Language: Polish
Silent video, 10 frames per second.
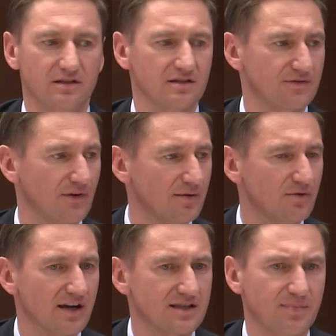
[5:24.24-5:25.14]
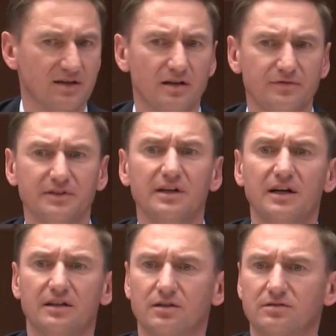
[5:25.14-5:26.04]
e, swojemu ekspertowi,
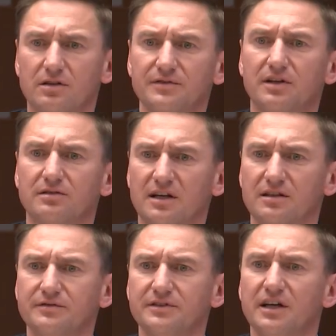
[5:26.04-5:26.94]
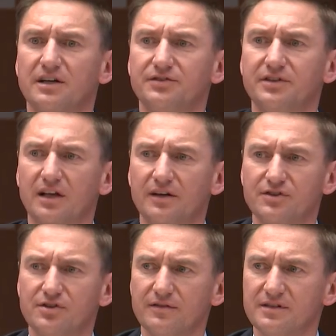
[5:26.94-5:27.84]
doktorowi Konradowi
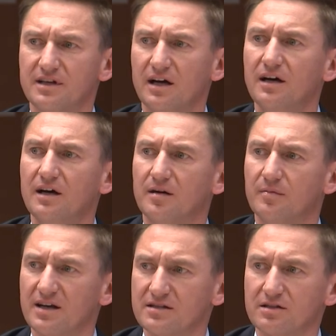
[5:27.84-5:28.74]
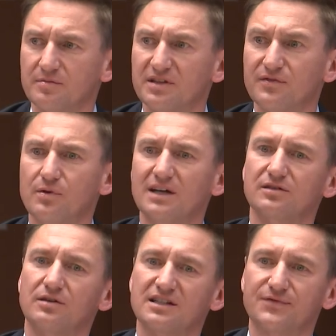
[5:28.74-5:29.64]
Niklewiczowi za bardzo dobry
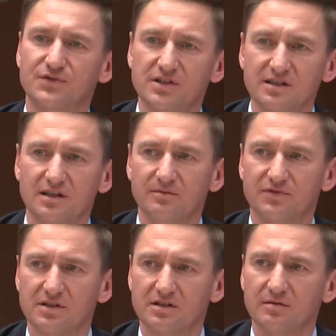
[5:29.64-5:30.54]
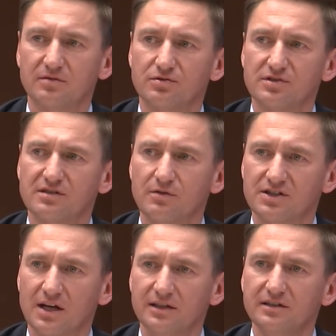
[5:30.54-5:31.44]
wkład oraz wszystkim, wszystkim, którzy
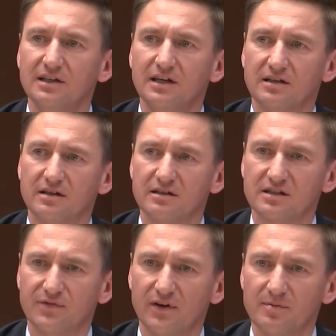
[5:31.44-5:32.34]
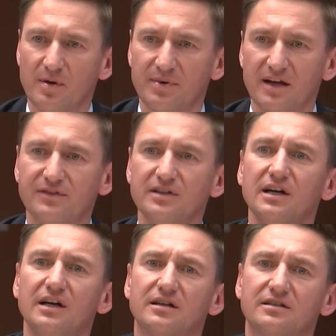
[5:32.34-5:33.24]
zgłaszali e, swoje
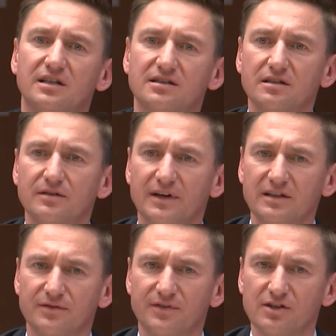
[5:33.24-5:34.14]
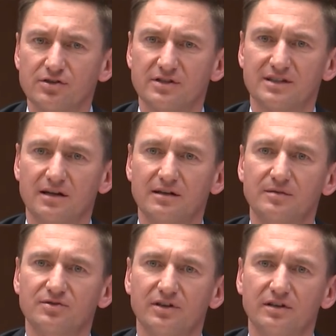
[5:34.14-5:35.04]
poprawki. Zdecydowaną większość
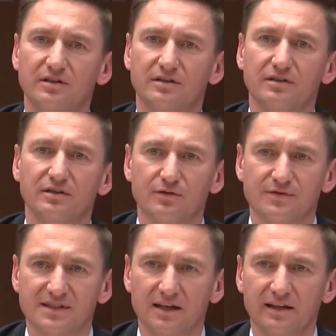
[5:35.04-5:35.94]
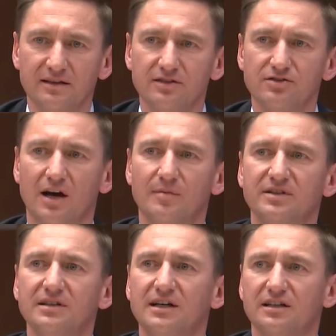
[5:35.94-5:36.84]
starałem się e, uwzględnić,
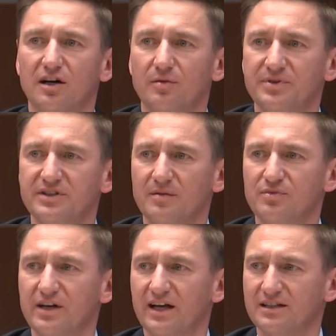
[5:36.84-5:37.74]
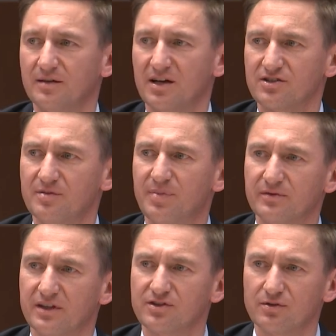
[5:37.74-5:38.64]
aby ta opinia była jak najbardziej
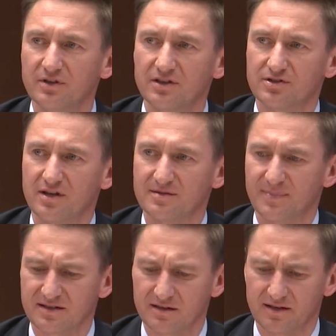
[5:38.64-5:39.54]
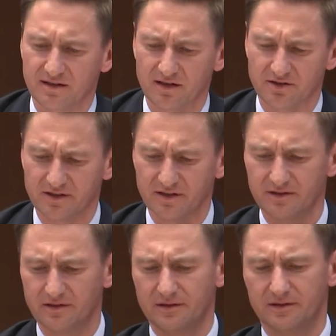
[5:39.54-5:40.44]
pełna. Dziękuję jeszcze raz bardzo
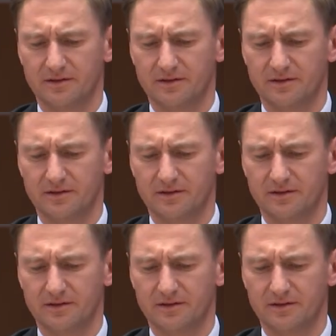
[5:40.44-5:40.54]
serdecznie.